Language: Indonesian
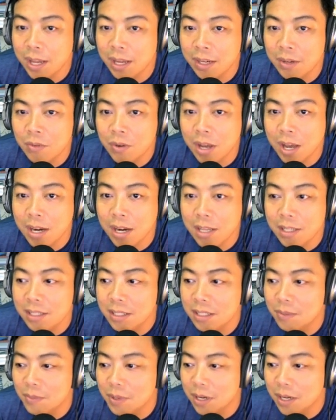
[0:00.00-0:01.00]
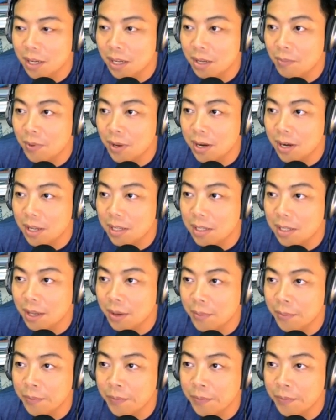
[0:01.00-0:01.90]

Ini udah ada sih sebenarnya IP addressnya